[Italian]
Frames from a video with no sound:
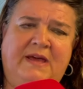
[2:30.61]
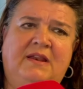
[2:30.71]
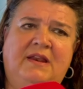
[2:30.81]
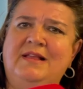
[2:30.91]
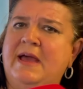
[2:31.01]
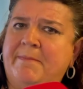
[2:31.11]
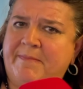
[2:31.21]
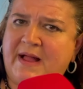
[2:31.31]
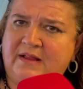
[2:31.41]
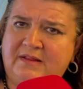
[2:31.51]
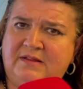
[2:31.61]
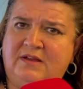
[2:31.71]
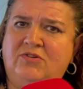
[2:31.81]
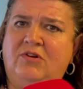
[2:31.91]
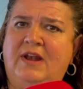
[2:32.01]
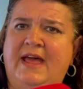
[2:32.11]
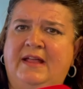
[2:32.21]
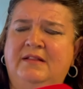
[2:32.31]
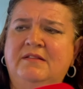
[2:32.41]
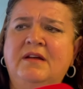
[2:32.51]
per gli appalti con
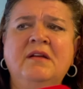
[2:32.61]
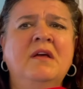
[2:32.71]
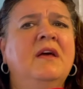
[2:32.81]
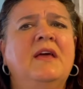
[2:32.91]
l'ente